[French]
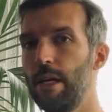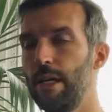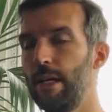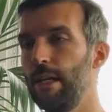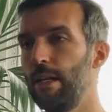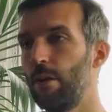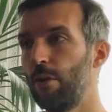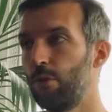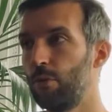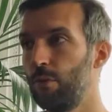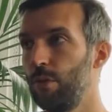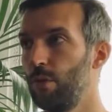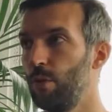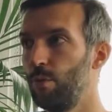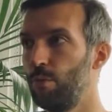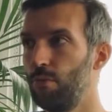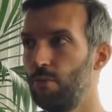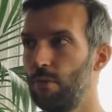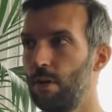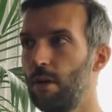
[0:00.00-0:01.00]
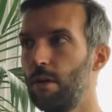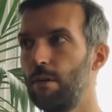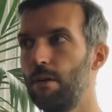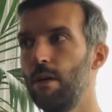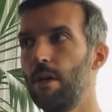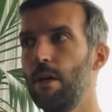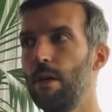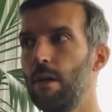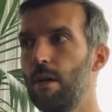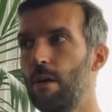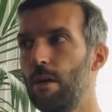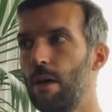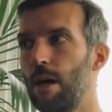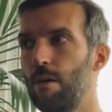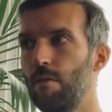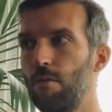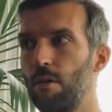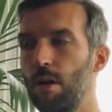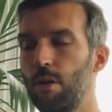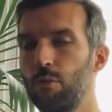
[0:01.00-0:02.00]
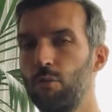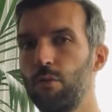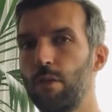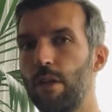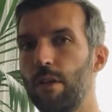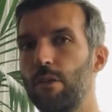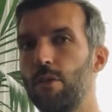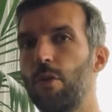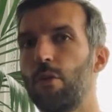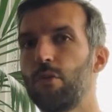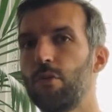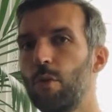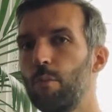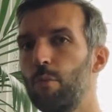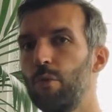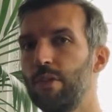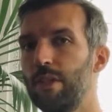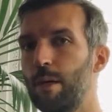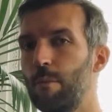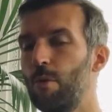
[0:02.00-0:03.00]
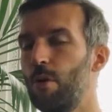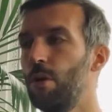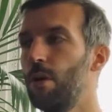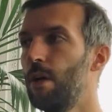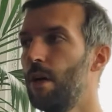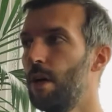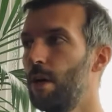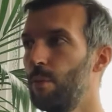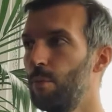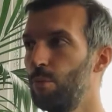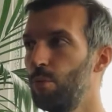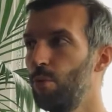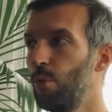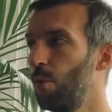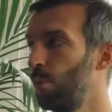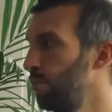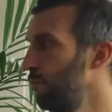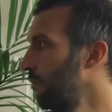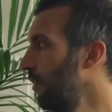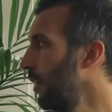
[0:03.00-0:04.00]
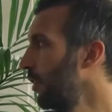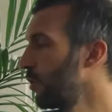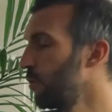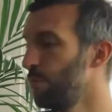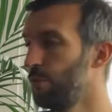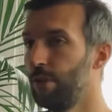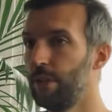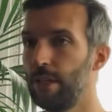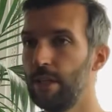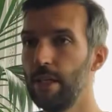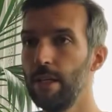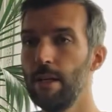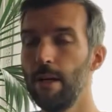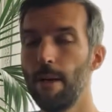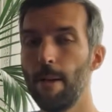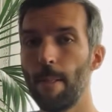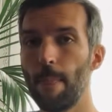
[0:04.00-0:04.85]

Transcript: et ensuite de pouvoir euh, avoir tout un ensemble de symboles pour pouvoir communiquer.